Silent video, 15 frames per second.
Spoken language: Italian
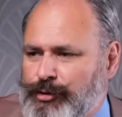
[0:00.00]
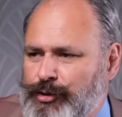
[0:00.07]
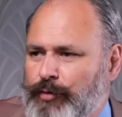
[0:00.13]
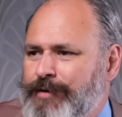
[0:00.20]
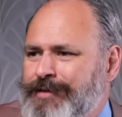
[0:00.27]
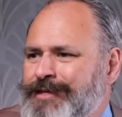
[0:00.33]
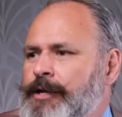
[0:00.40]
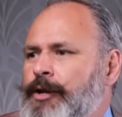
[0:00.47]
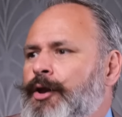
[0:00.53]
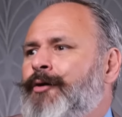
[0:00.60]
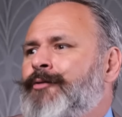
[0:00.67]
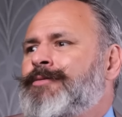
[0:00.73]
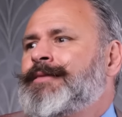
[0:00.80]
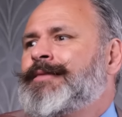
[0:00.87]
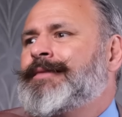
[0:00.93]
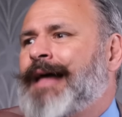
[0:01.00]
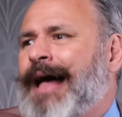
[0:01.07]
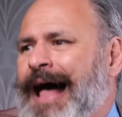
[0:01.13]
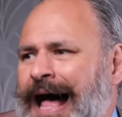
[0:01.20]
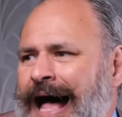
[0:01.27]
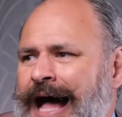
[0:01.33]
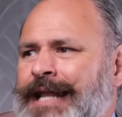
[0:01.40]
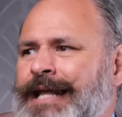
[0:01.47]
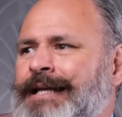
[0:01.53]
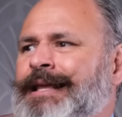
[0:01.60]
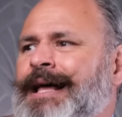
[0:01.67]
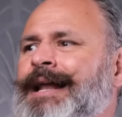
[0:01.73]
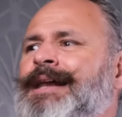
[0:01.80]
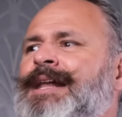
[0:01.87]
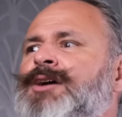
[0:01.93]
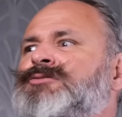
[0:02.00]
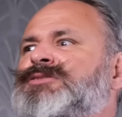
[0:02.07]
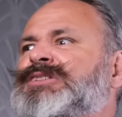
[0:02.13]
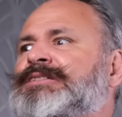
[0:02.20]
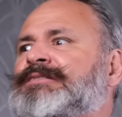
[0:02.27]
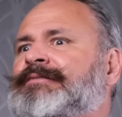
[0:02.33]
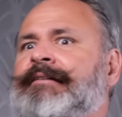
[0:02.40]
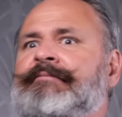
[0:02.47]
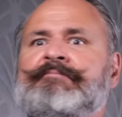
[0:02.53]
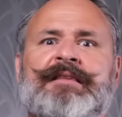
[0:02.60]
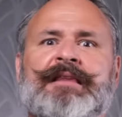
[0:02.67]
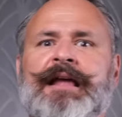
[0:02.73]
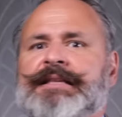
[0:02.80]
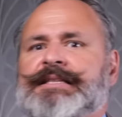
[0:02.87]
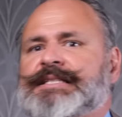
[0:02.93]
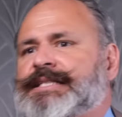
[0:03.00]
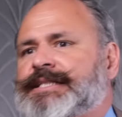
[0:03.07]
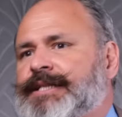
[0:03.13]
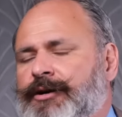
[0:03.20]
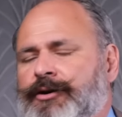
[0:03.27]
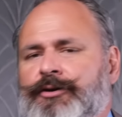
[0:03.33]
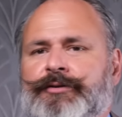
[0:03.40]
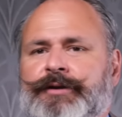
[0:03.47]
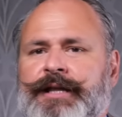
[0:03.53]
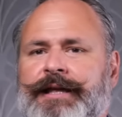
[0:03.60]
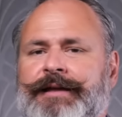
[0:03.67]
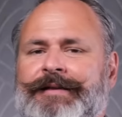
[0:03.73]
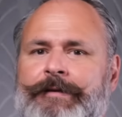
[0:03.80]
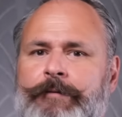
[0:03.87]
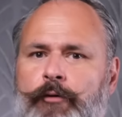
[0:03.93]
cioè quindi lontana dalle ostentazioni,